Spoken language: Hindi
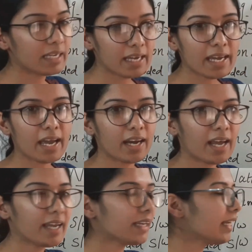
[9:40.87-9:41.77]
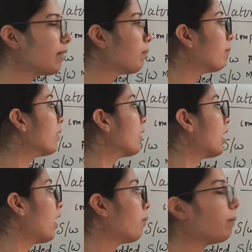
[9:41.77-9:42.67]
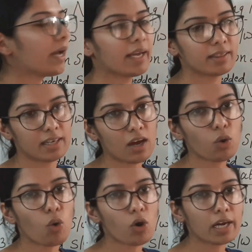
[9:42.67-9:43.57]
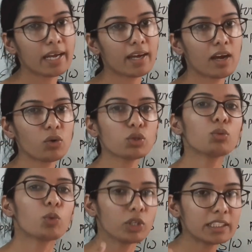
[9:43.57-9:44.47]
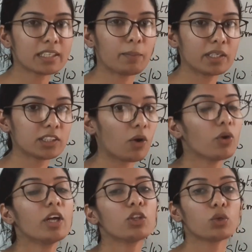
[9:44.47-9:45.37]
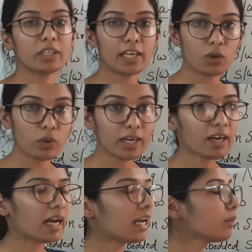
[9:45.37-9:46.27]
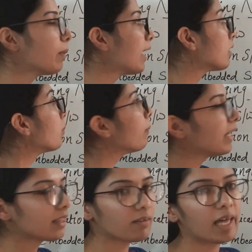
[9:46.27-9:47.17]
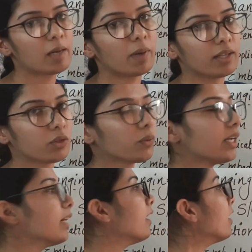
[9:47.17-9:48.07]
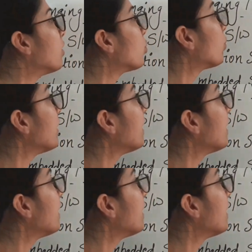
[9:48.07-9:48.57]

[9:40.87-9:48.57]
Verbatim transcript: का ये कहना है कि अब मैं इतना कोड लिख रहा हूँ तुम खुद ही समझ जाओ तो ये हुई ना गलत बात मिथ वाली बात हो गई तो